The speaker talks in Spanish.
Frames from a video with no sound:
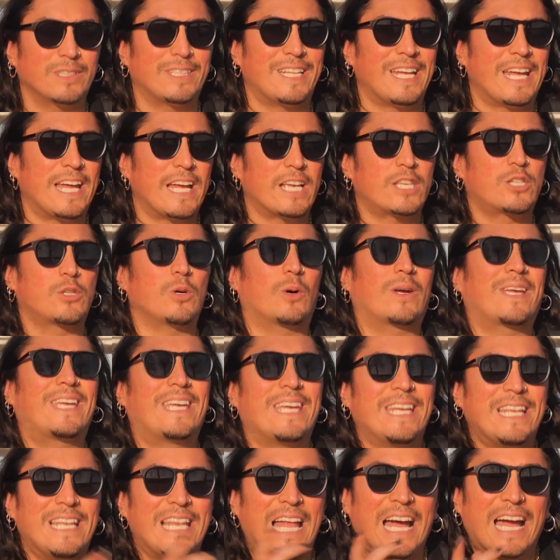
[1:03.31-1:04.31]
De hecho,
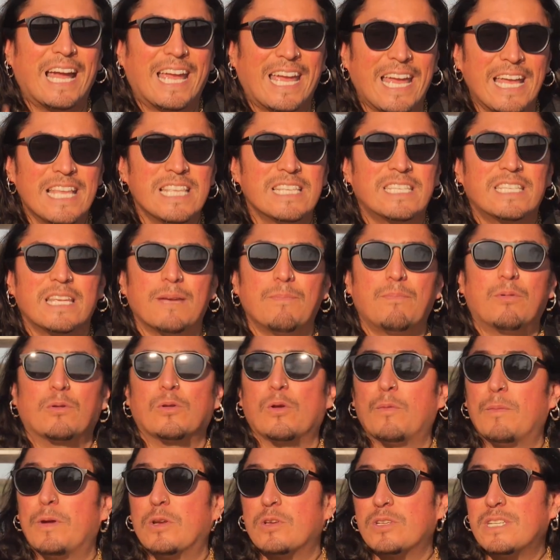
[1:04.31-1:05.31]
aquí la gente,
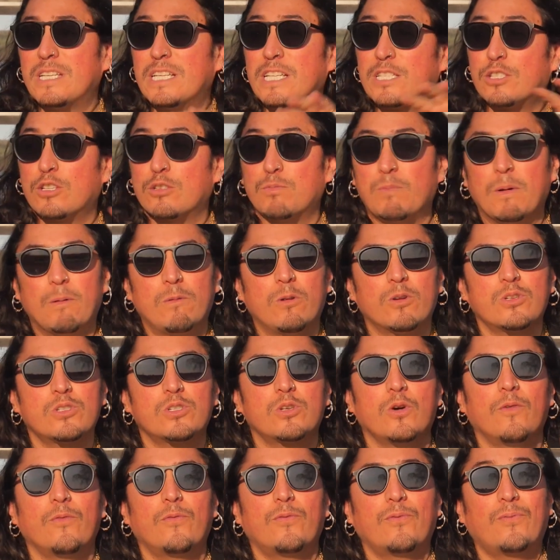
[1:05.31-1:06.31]
por lo menos en estos pueblos,
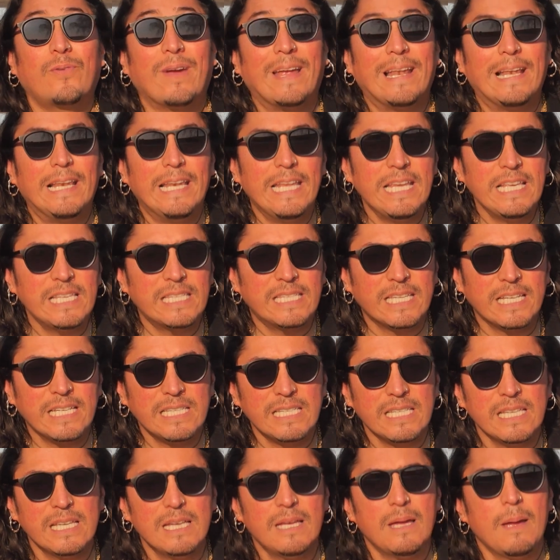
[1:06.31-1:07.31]
son
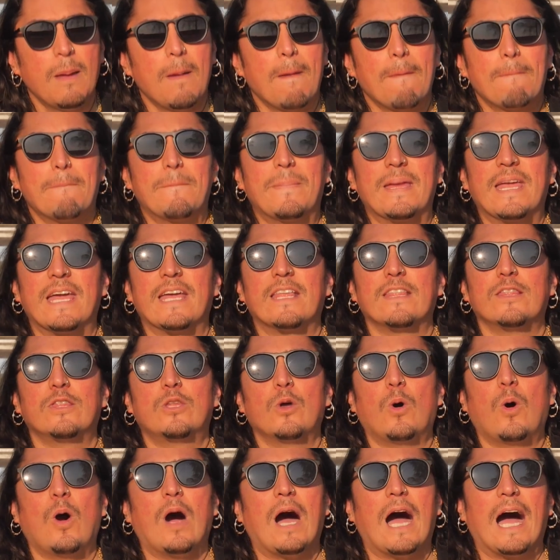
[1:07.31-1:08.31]
felices
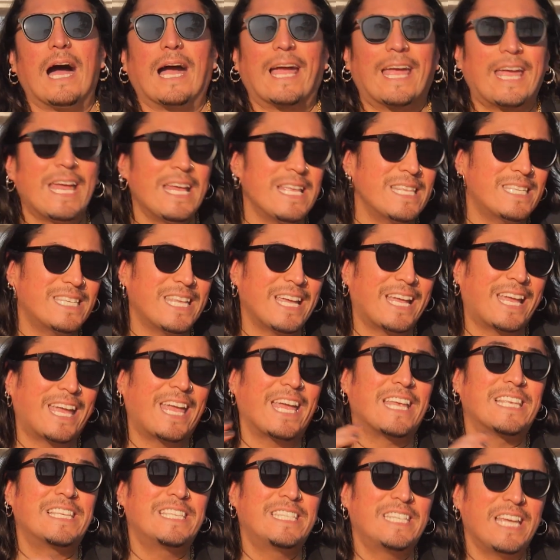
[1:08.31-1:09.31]
viendo a gente
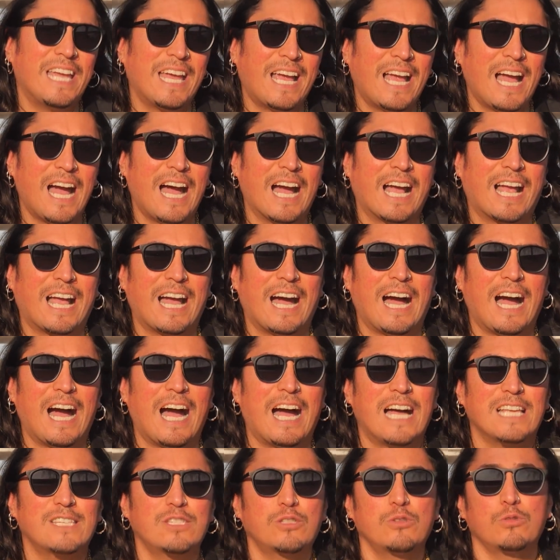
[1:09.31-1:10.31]
que llega acá
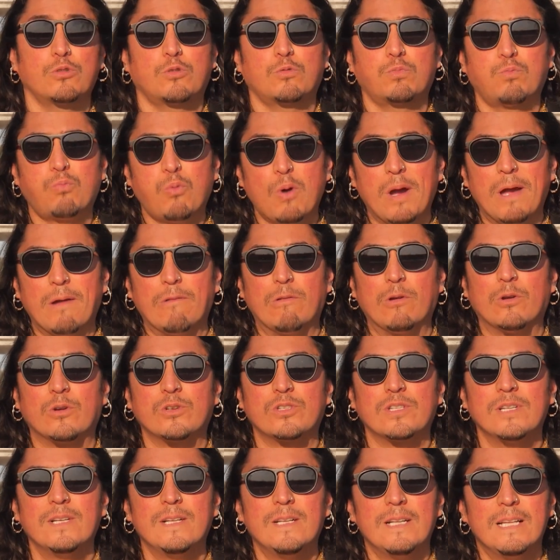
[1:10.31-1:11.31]
a sus
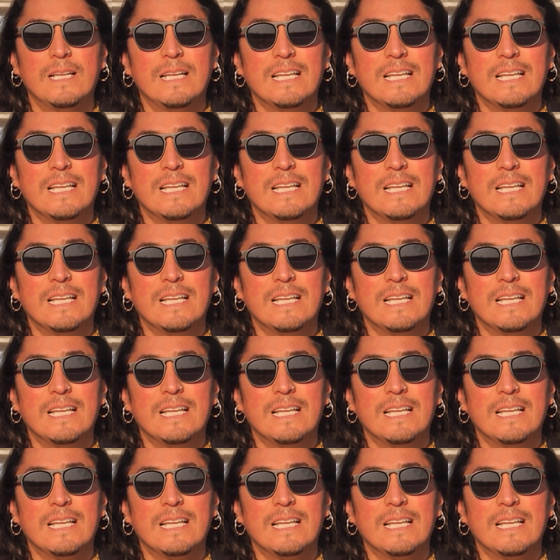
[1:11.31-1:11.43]
pueblos.